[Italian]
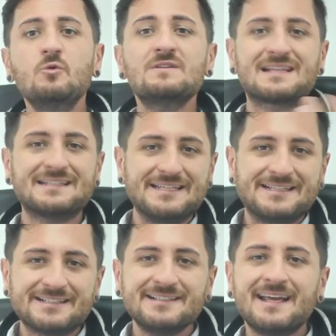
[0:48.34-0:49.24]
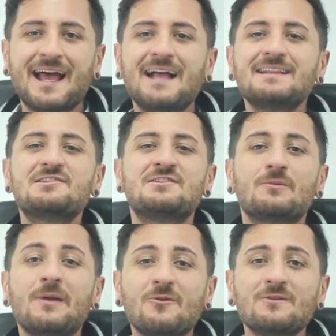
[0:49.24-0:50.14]
buon Sadik ha deciso
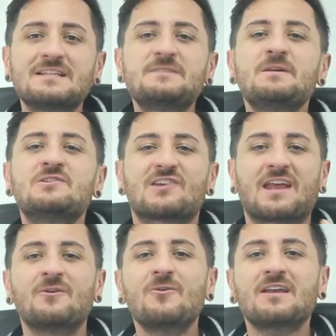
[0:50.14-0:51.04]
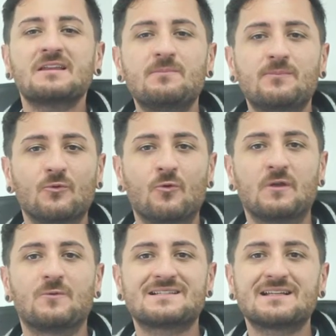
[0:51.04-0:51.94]
però di spingere ancora di più
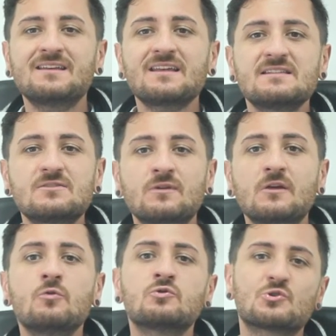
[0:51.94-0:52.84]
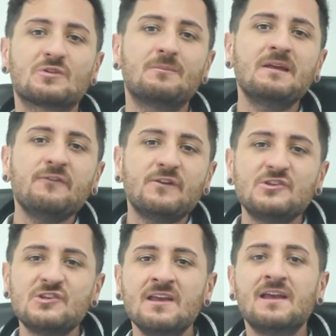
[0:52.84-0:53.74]
in questa direzione conscio dei
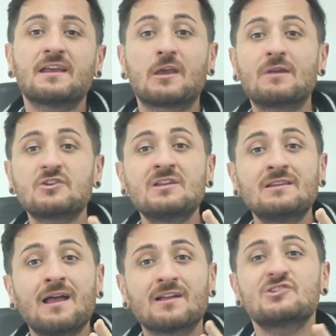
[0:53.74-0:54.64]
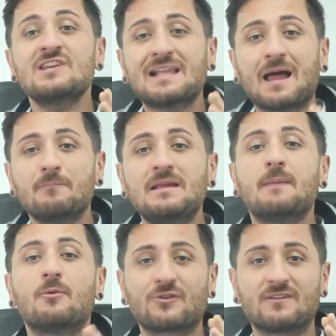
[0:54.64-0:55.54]
benefici che una città
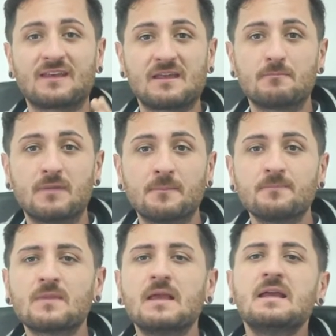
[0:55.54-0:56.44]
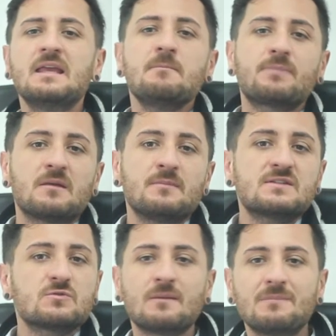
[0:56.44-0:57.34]
ciclabile porterebbe. In
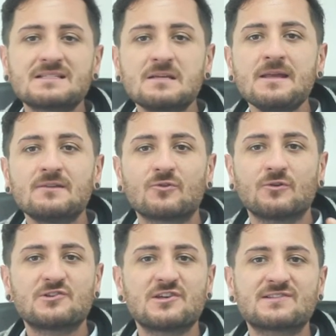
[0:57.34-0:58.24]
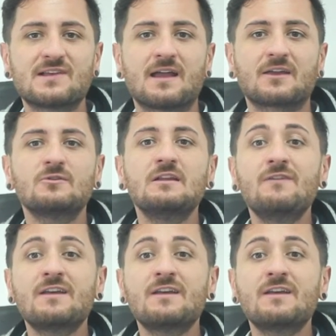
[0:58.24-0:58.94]
primis un abbassamento necessario del